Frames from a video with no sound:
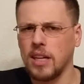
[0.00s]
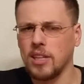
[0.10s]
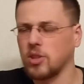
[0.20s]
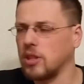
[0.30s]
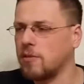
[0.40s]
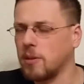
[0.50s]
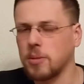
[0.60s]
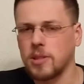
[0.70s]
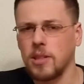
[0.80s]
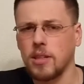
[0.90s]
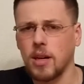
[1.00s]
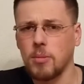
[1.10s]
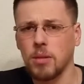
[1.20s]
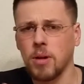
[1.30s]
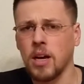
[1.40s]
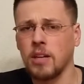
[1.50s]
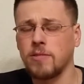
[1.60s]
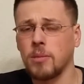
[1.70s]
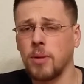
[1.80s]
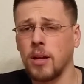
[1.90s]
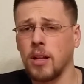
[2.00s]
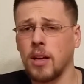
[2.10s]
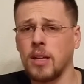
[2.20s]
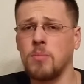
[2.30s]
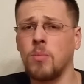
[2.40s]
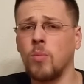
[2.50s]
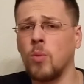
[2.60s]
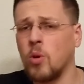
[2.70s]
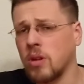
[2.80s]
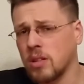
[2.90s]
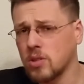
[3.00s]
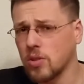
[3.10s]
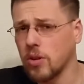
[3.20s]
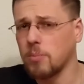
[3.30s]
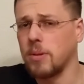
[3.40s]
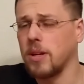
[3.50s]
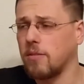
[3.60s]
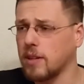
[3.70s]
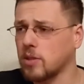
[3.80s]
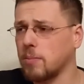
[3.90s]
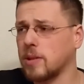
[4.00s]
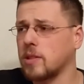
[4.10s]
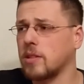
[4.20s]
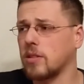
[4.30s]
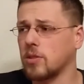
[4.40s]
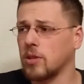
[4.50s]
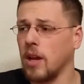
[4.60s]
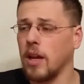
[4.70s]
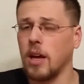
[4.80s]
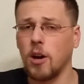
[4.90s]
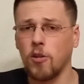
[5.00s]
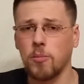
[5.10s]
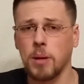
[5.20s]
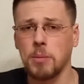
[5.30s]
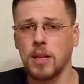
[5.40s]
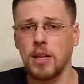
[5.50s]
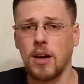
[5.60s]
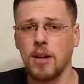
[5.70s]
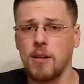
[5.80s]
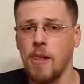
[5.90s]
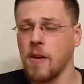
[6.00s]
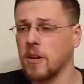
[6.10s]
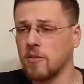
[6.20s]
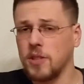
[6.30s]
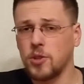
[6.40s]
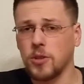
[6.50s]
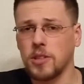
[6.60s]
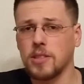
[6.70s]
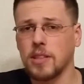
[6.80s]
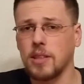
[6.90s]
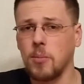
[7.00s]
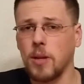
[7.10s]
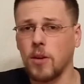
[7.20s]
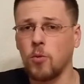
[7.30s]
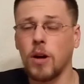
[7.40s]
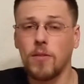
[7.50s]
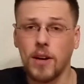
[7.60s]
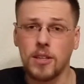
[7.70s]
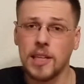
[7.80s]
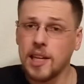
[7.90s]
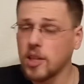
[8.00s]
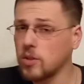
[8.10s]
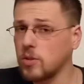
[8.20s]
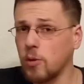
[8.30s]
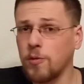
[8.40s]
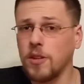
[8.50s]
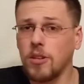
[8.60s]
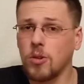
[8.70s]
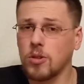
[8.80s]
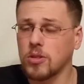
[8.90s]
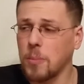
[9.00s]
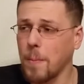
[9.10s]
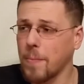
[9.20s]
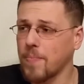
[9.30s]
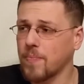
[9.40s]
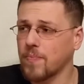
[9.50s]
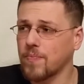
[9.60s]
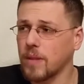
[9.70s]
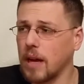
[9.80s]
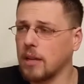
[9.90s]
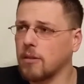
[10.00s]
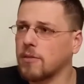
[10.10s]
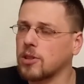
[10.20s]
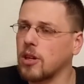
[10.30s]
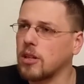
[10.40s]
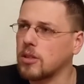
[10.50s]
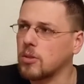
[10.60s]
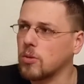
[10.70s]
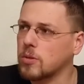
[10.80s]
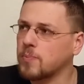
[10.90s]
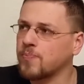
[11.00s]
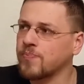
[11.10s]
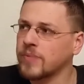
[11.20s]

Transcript: eigentlich ist nicht viel passiert, aber ich mache einfach mal einen Monatsrückblick, was so passiert ist auf meinem Kanal. Wie schon gesagt, im Januar war nicht so viel los. Eigentlich war fast gar nichts los.